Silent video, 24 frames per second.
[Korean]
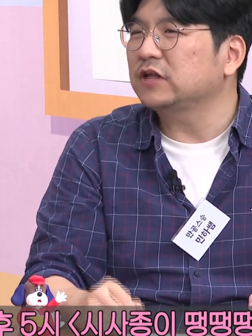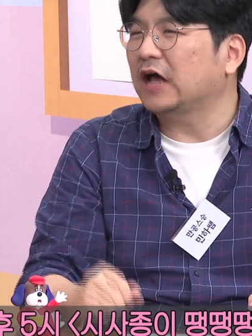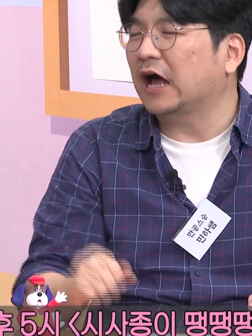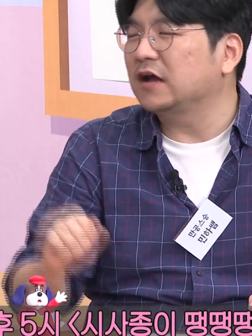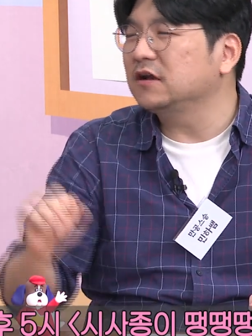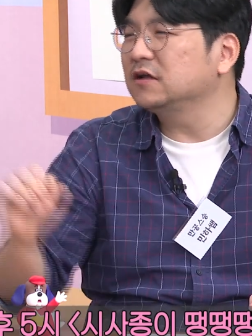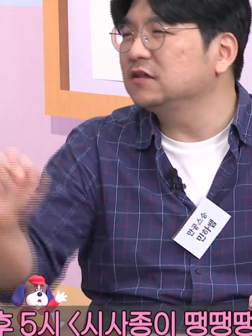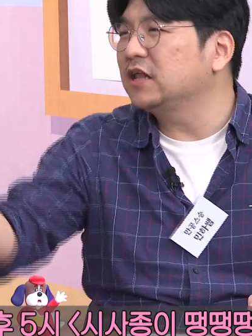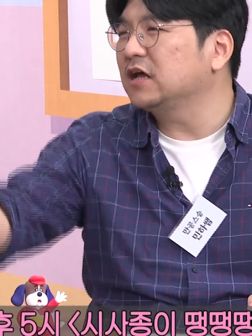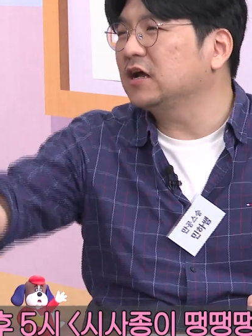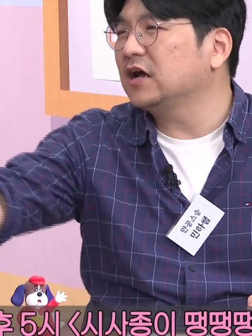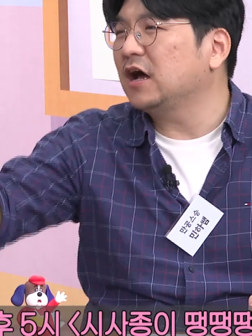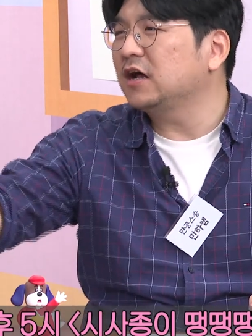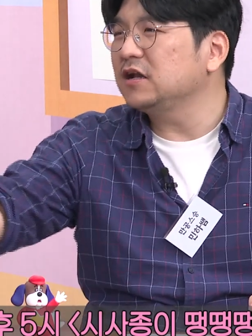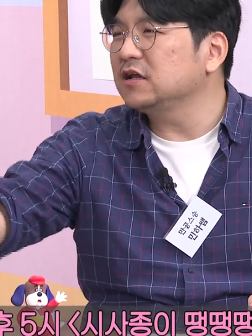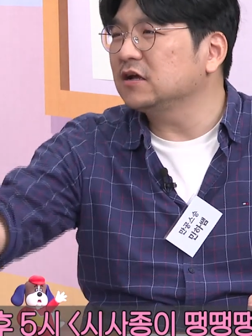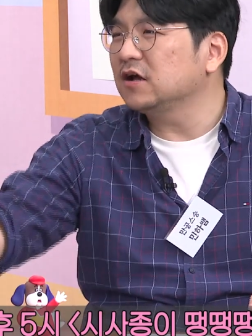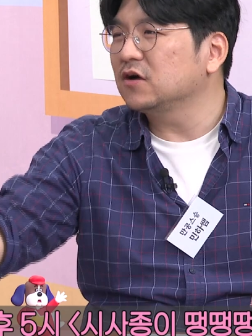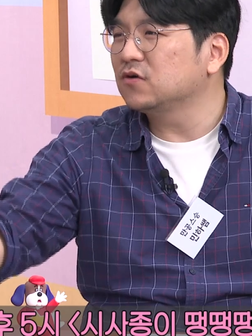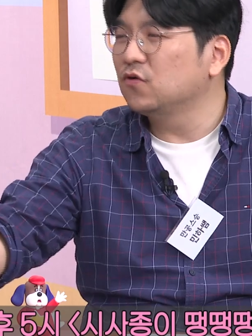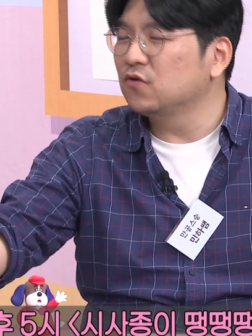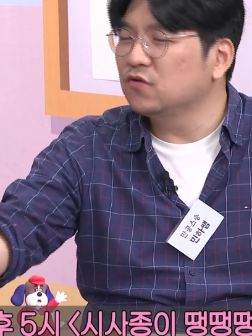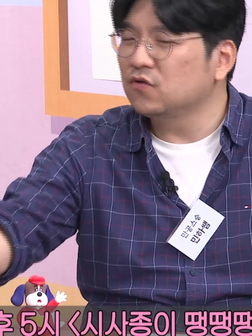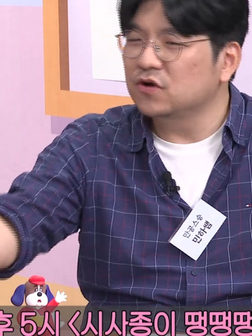다른 데가
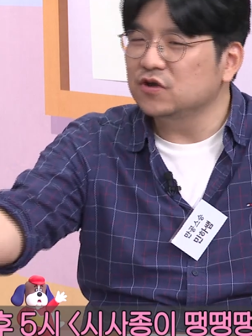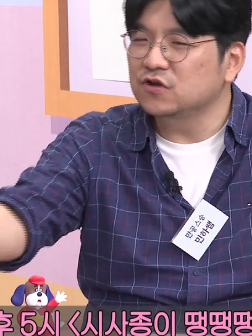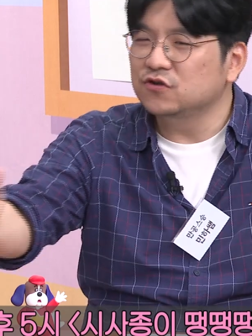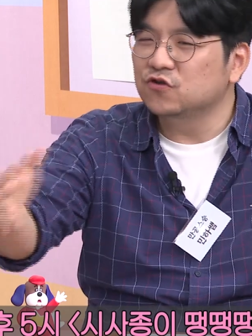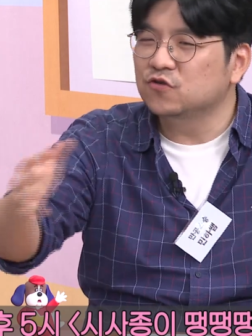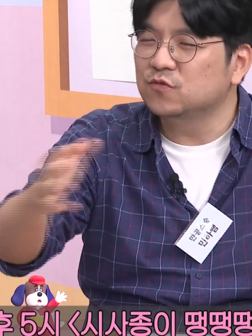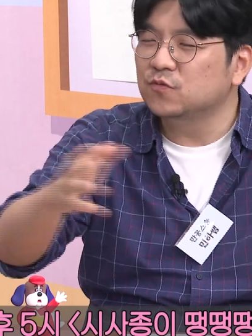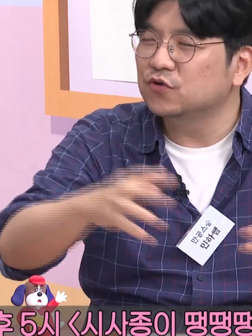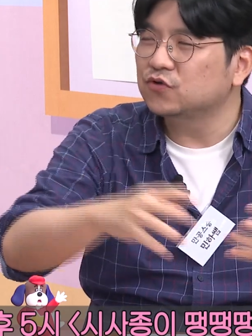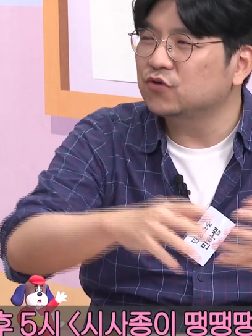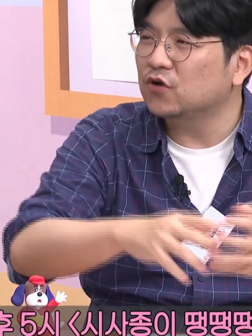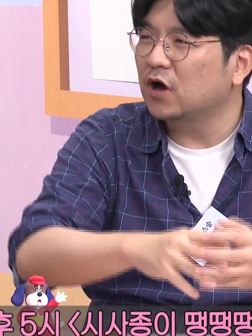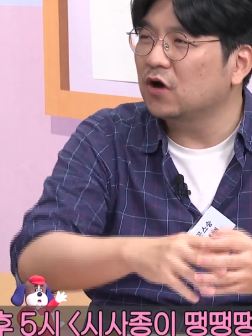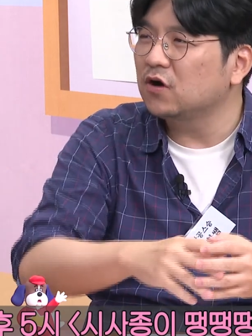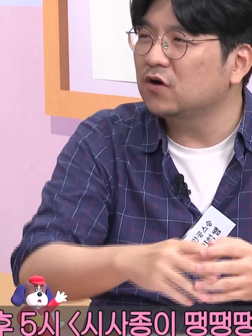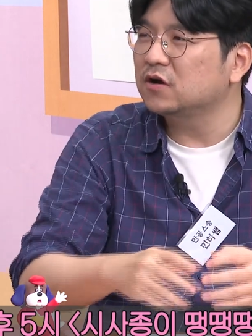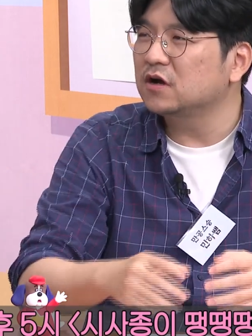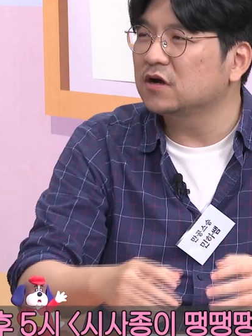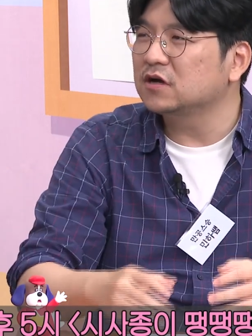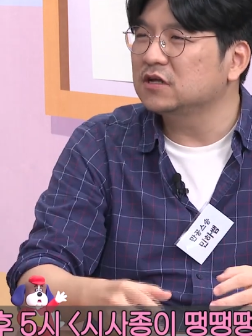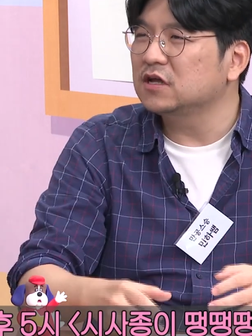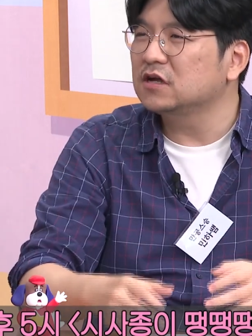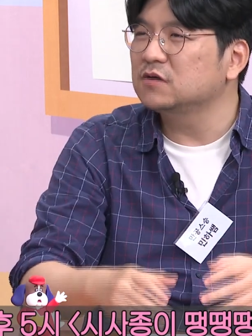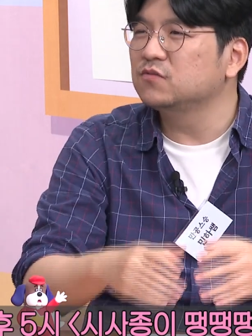하니까 그거 인용보도
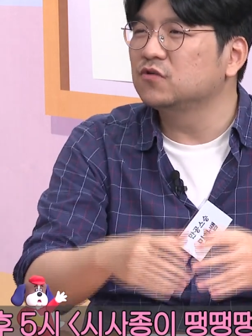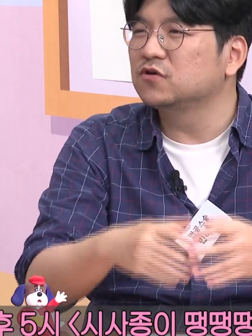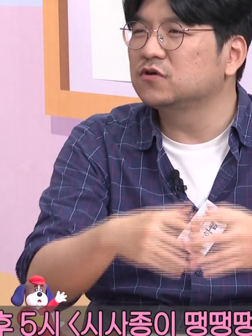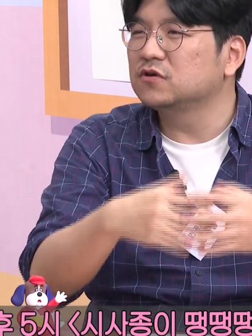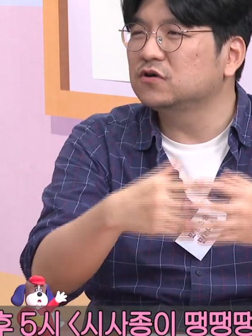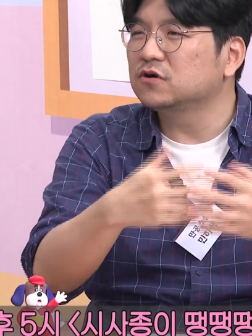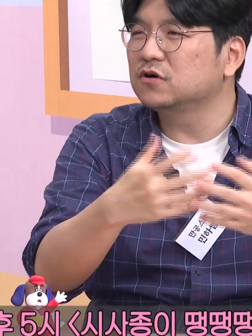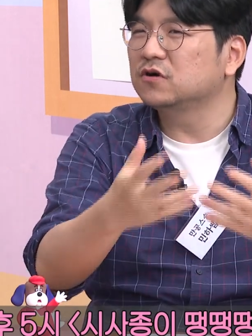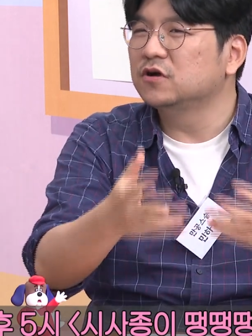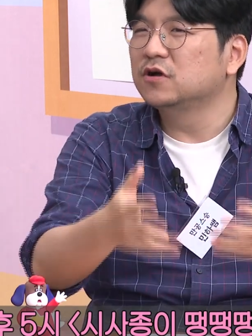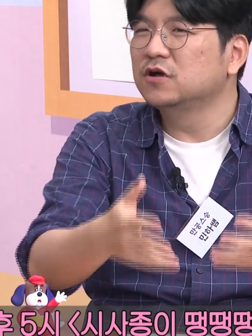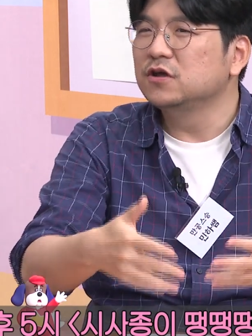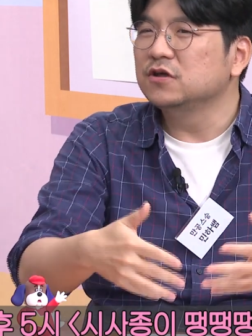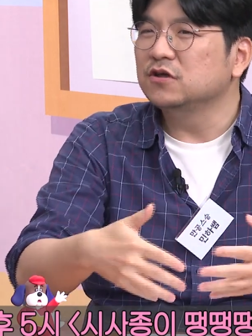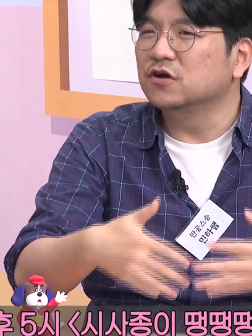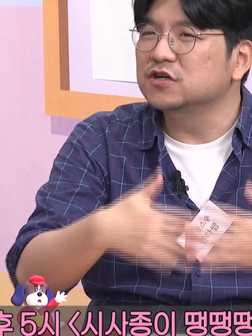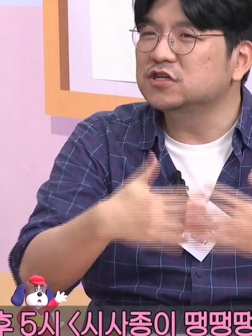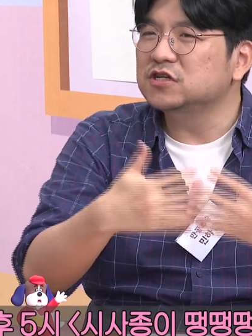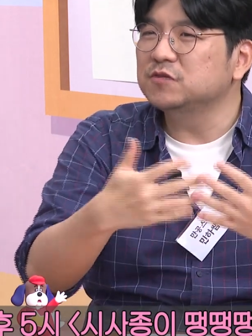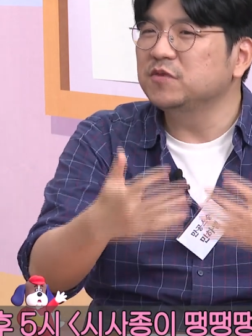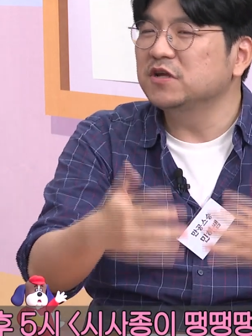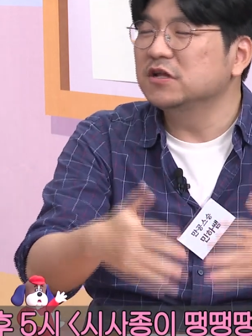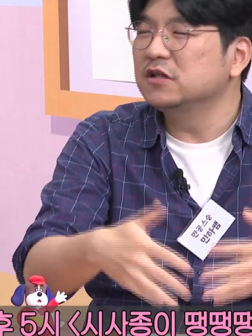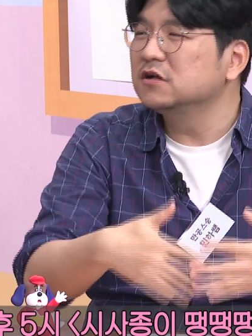하거나 그냥 뭐 그거
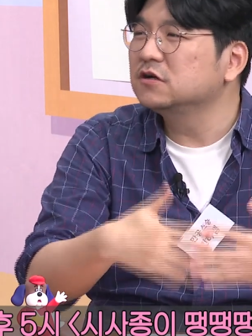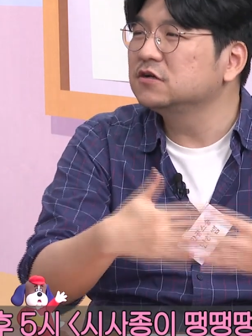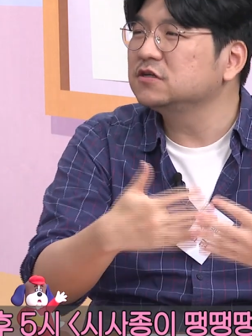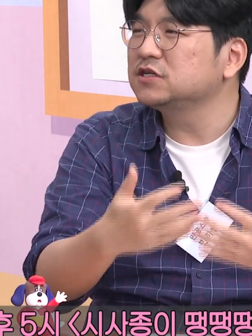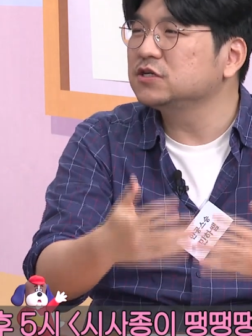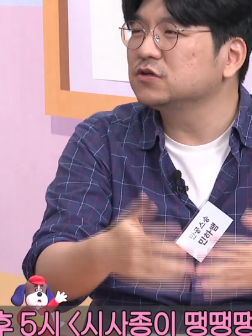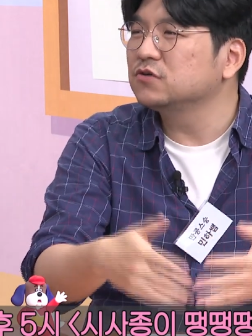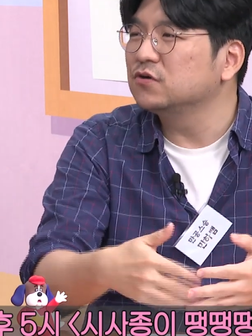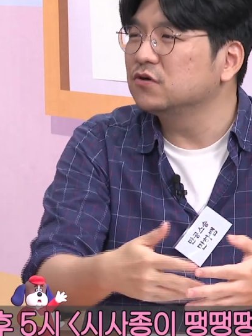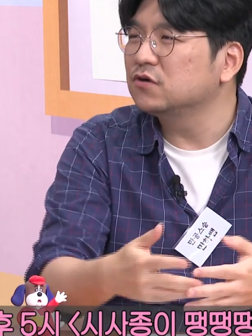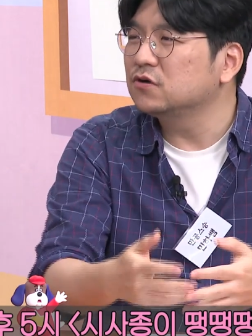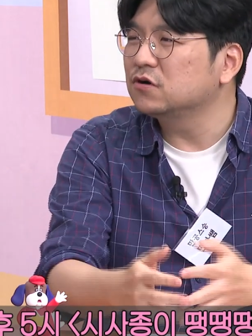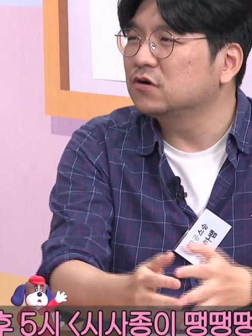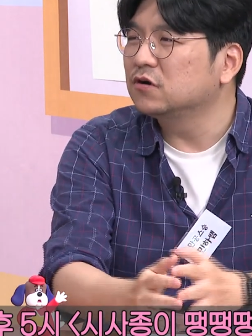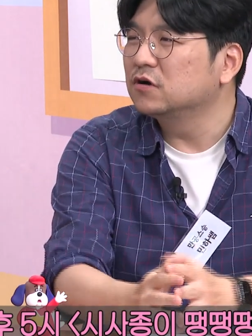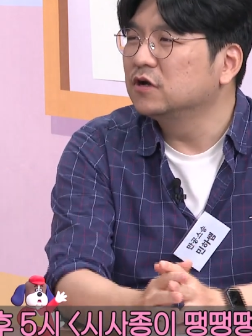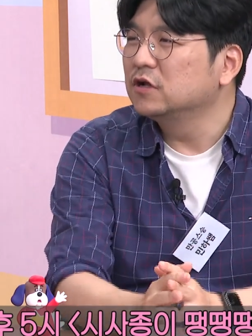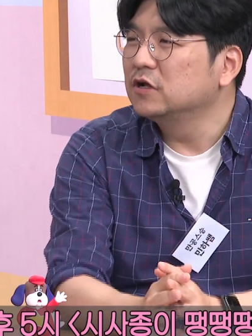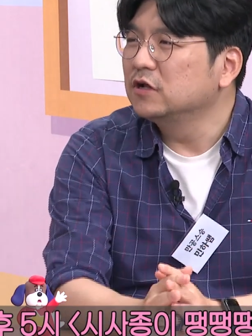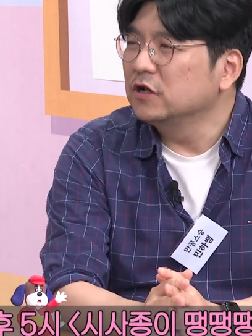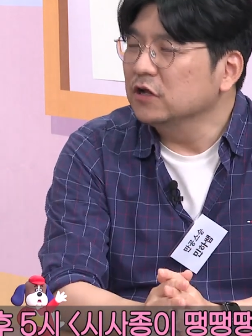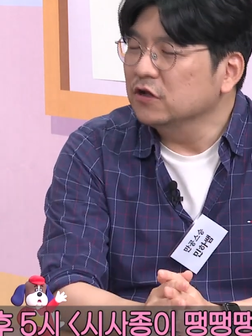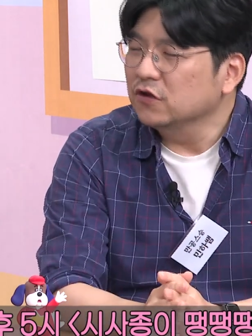열심히 읽으시고